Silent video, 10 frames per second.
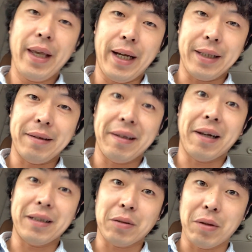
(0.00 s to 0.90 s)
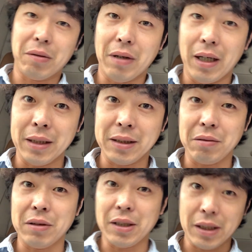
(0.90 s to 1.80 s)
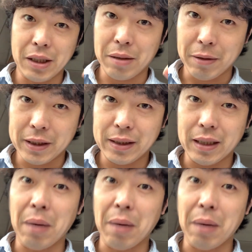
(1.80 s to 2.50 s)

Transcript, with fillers: はい、ならそれでは安全運転で行ってきます。